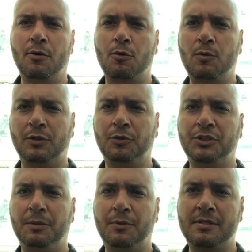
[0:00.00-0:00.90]
O
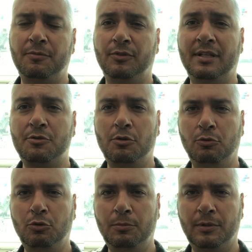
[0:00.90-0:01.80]
4G, por exemplo, vou dar só
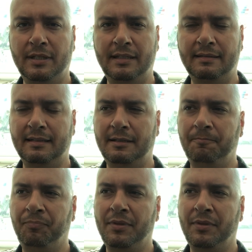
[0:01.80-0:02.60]
um número aqui, tá?